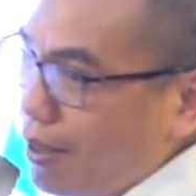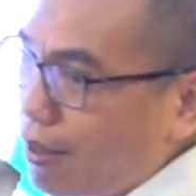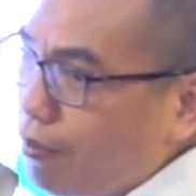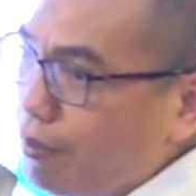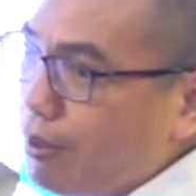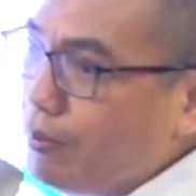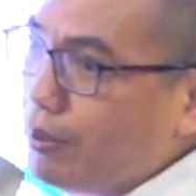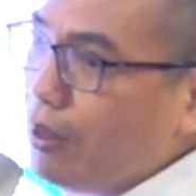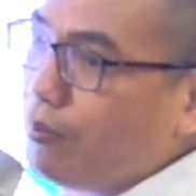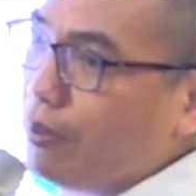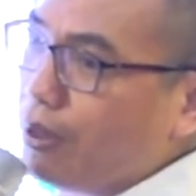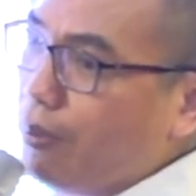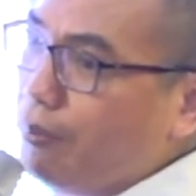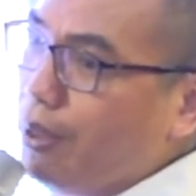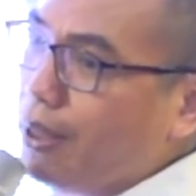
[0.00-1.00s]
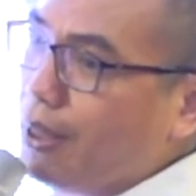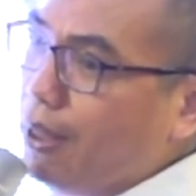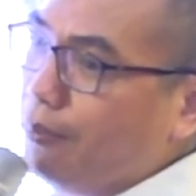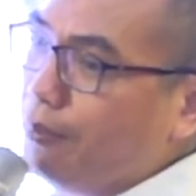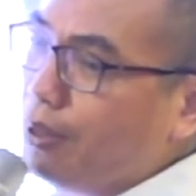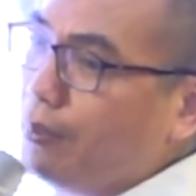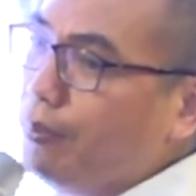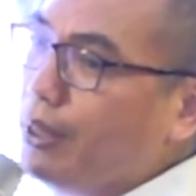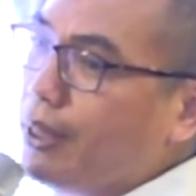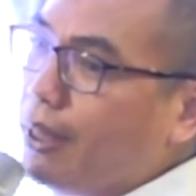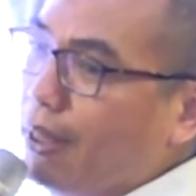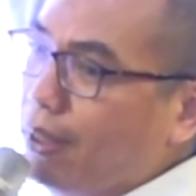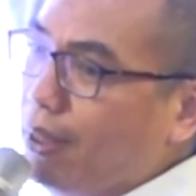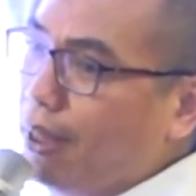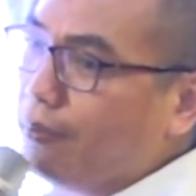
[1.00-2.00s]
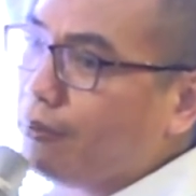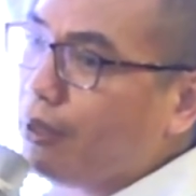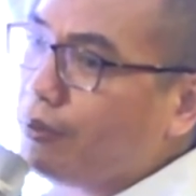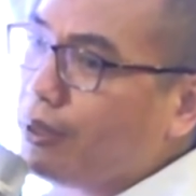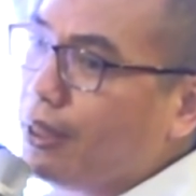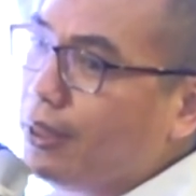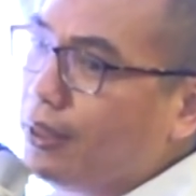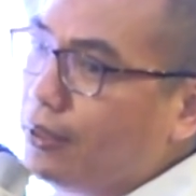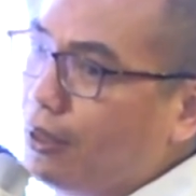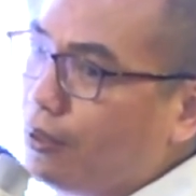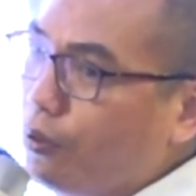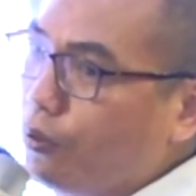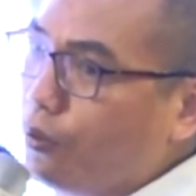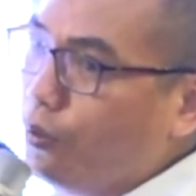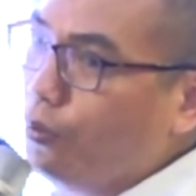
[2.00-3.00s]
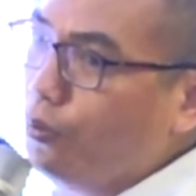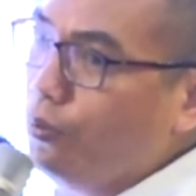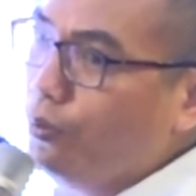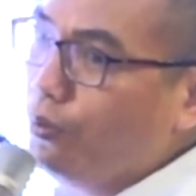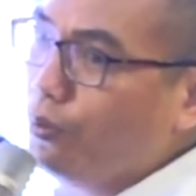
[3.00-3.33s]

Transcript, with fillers: Không chăm sóc là tâm ích kỷ, mà tâm ích kỷ thì làm sao xây dựng được đội ngũ?